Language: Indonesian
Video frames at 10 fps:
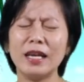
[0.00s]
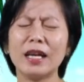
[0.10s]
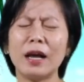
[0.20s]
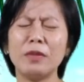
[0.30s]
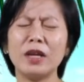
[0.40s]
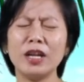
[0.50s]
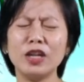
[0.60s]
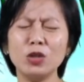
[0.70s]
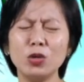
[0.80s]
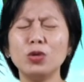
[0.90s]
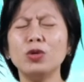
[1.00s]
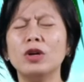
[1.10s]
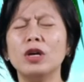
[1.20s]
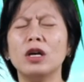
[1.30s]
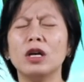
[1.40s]
Kami rindu
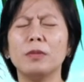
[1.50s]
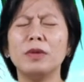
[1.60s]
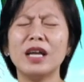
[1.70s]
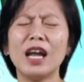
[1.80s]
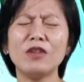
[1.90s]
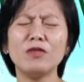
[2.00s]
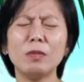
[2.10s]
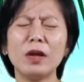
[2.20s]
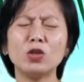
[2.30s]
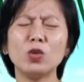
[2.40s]
kebenaran firman